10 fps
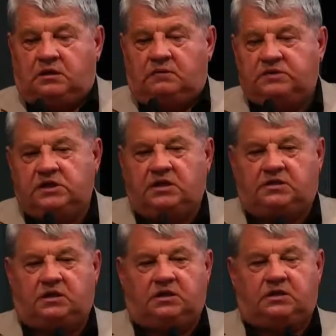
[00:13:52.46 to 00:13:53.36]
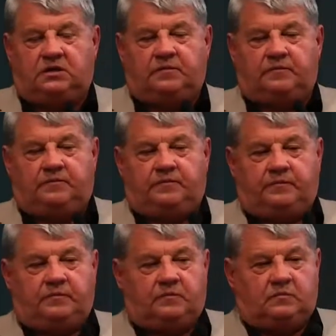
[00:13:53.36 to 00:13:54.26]
И вы знаете,
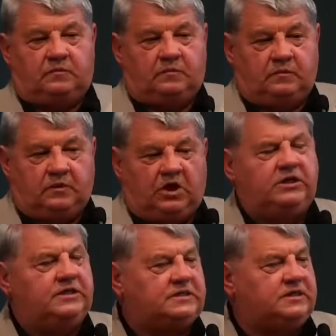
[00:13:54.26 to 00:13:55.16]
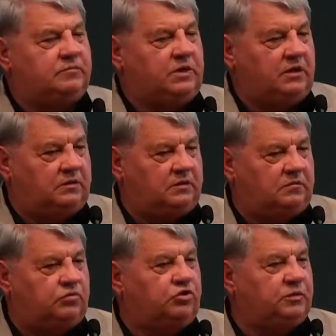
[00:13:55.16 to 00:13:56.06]
если мы
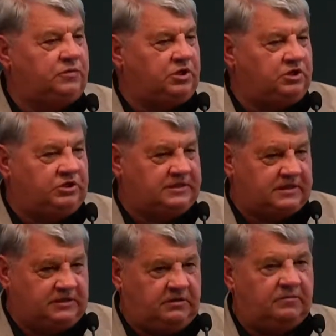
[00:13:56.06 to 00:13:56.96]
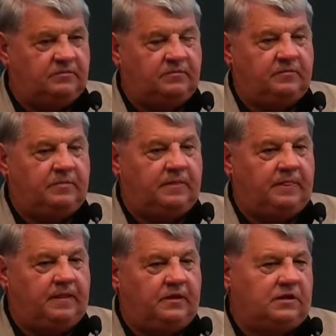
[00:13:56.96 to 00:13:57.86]
будем идти за Ним,
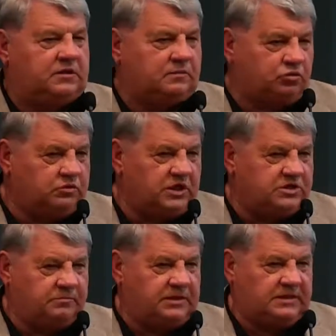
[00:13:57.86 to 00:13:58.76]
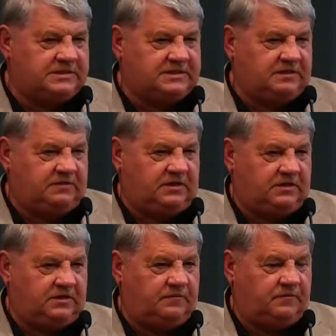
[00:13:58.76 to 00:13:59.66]
это будет наше
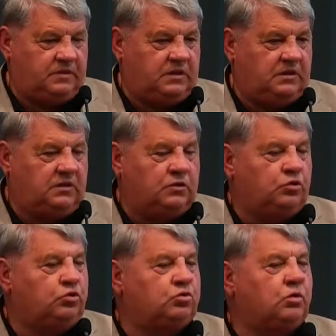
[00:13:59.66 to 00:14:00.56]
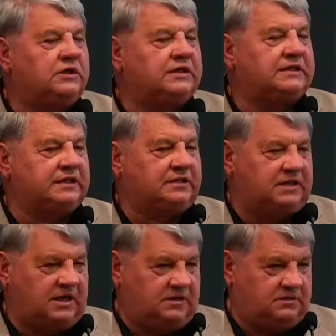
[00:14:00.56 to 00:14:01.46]
благословение. Только
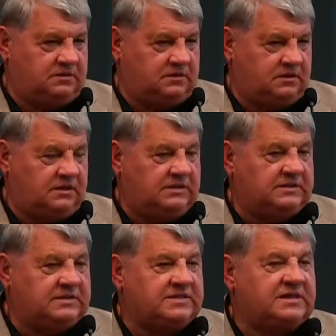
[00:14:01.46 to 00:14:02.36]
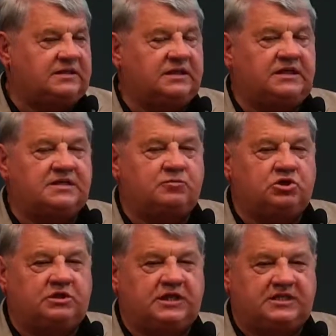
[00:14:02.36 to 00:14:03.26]
тогда сатана
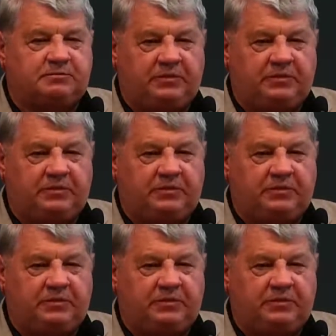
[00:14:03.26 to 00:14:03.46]
сможет нас